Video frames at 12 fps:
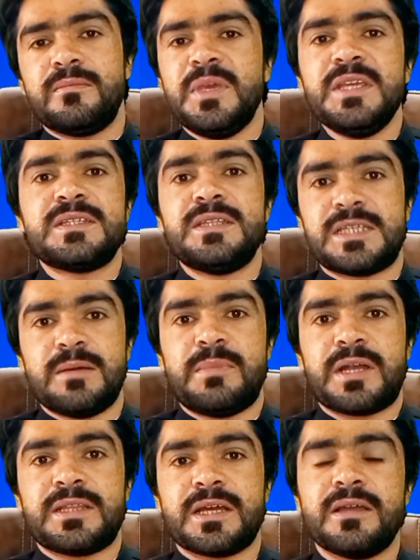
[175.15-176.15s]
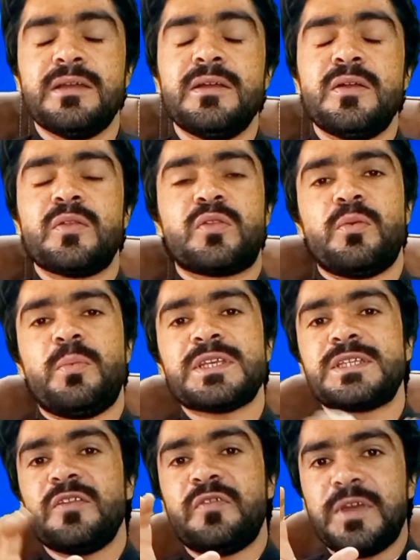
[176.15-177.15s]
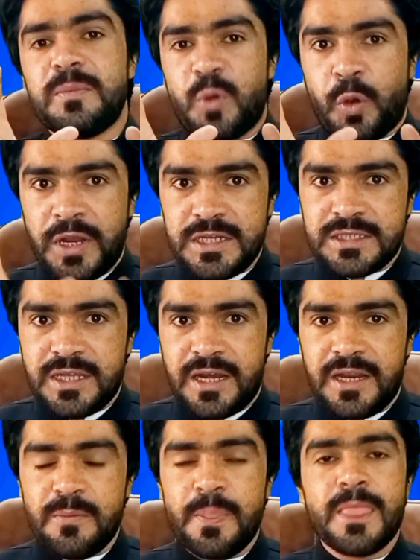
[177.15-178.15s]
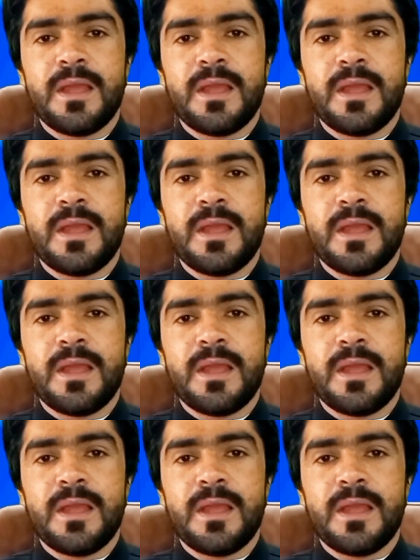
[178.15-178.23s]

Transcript: बीस दिसंबर तक तो बस सिर्फ प्रोटेस्ट करें